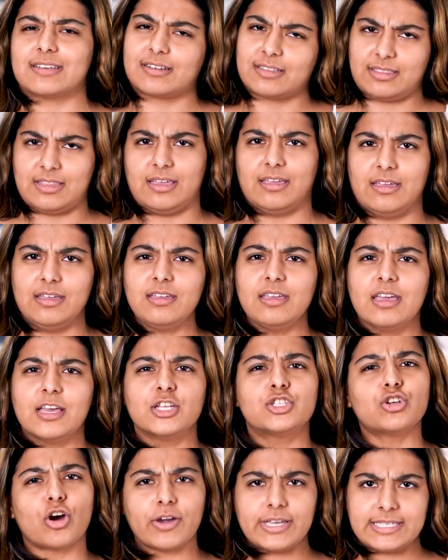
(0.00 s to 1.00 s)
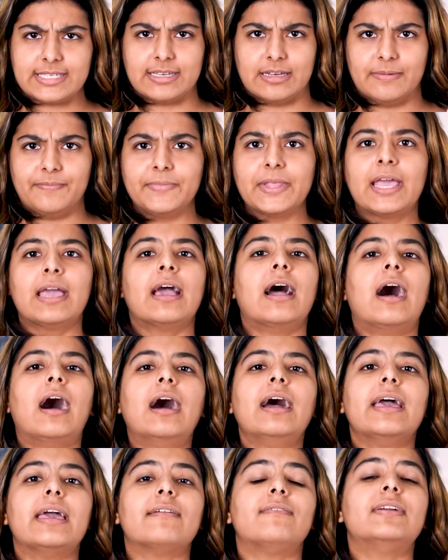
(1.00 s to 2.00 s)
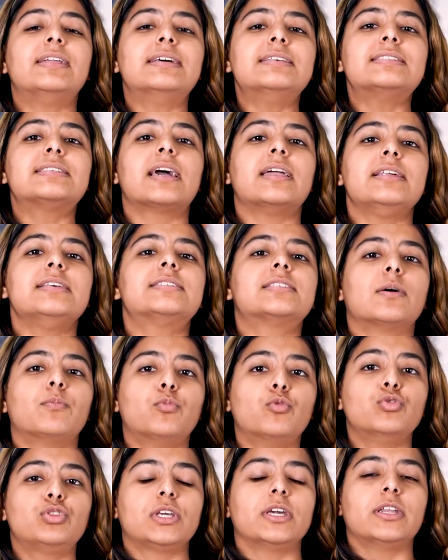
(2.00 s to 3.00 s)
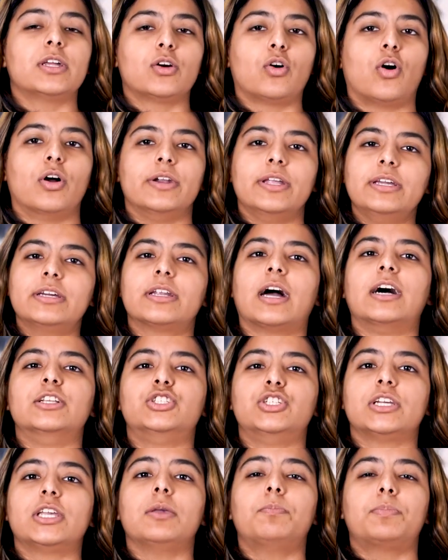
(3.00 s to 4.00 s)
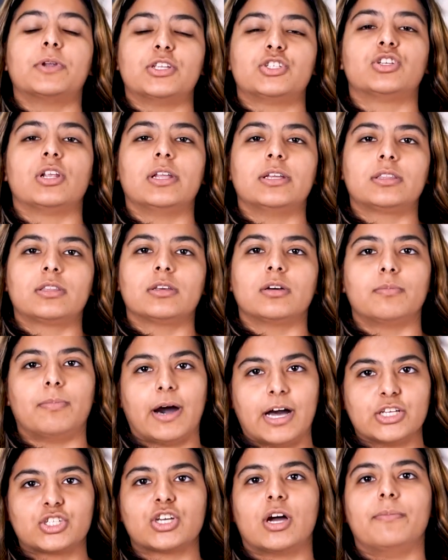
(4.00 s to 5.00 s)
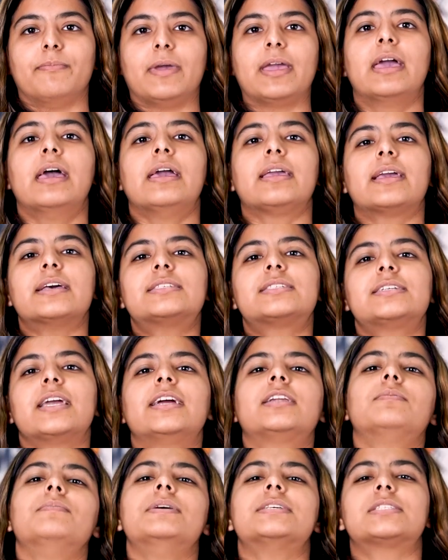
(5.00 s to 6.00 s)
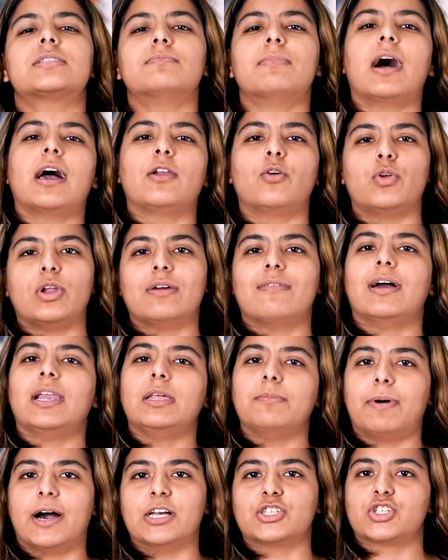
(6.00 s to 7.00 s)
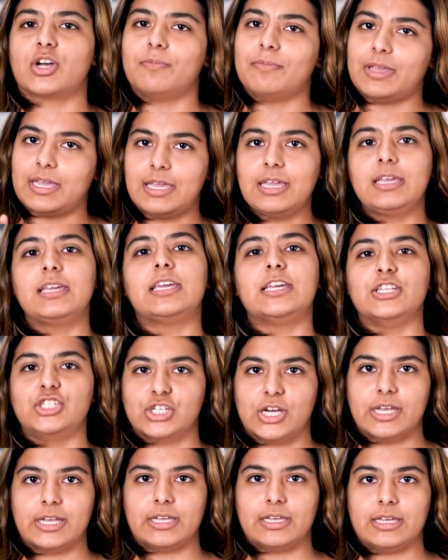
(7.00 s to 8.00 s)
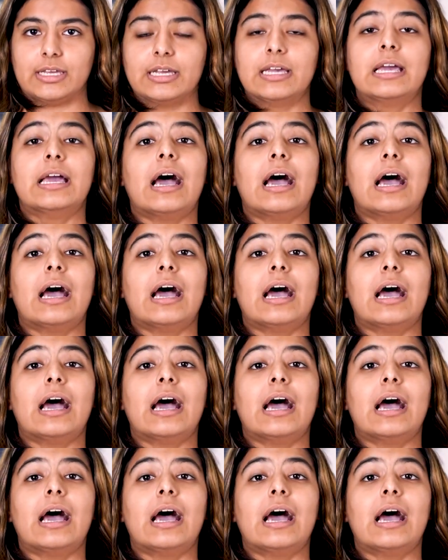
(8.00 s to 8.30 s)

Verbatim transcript: सकते हैं चॉइस है हाँ एविडेंस यानी सबूत की रिकॉर्डिंग राज्य की प्रचलित भाषा में या स्टेट में इस्तेमाल होने वाली भाषा में ही की जाएगी